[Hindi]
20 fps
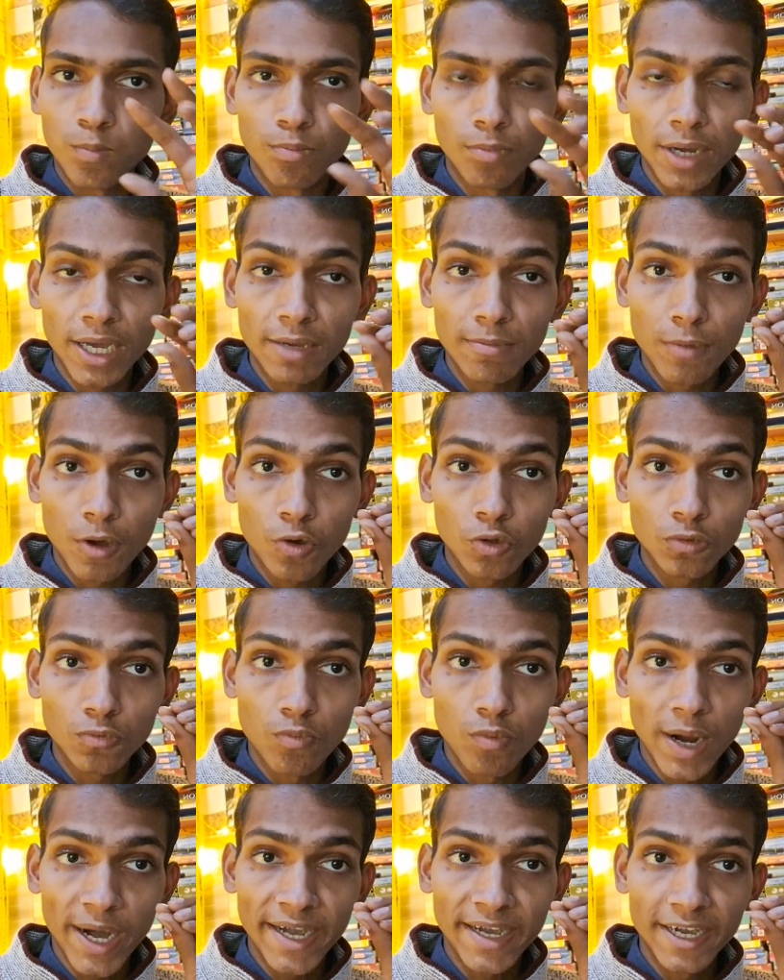मैं बहुत
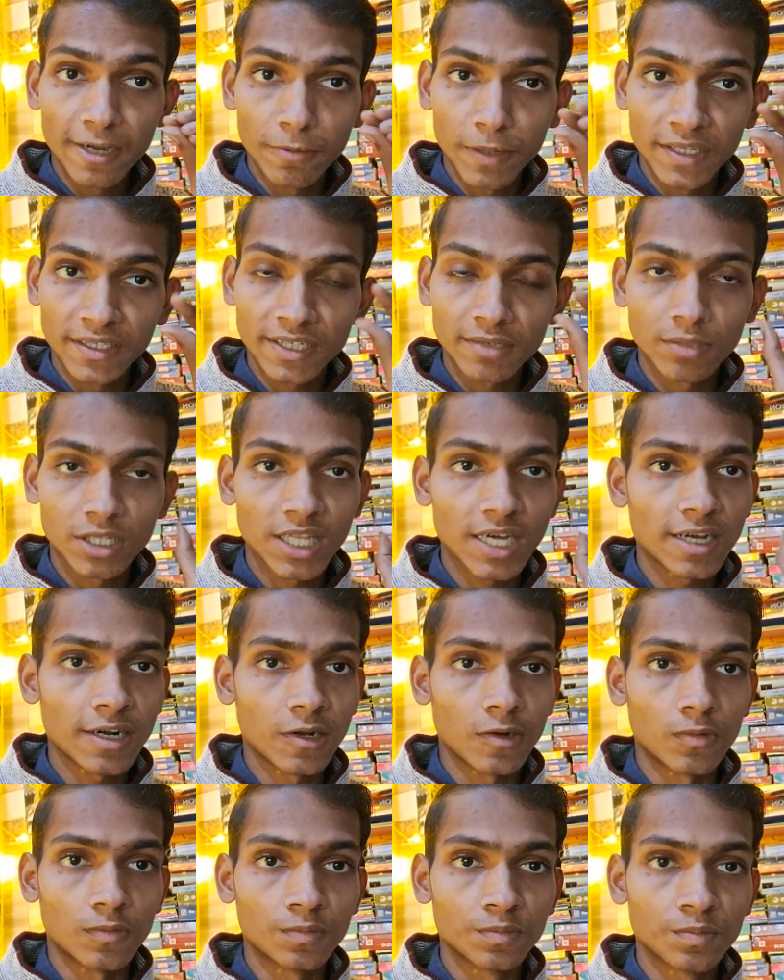वाइड डिफिनेशन बता रहा
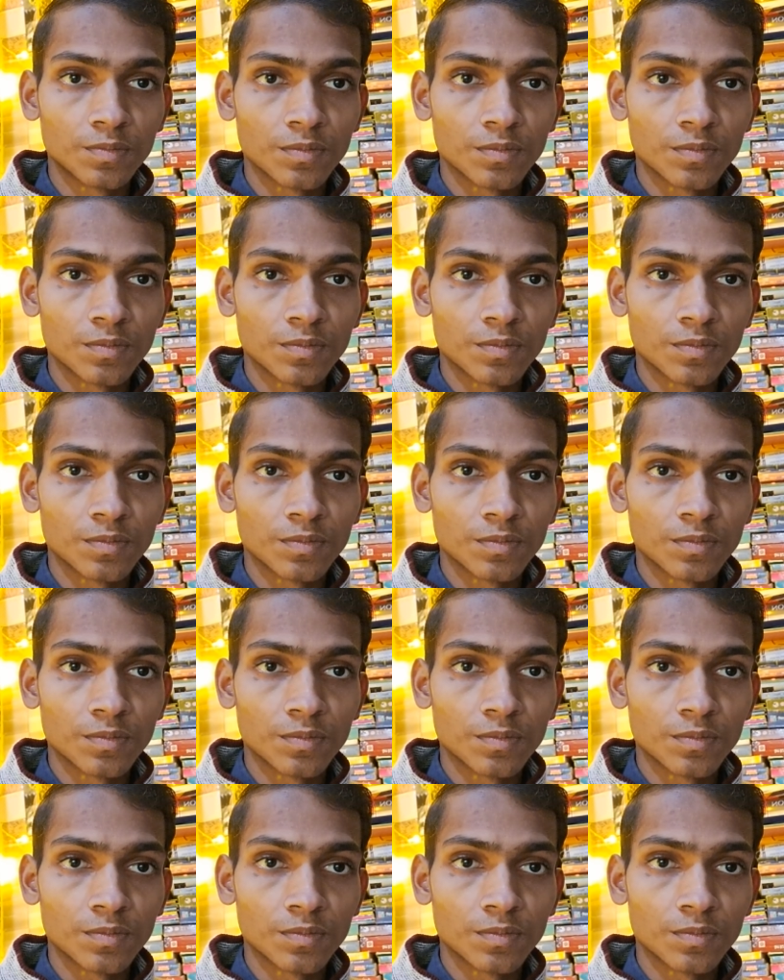हूँ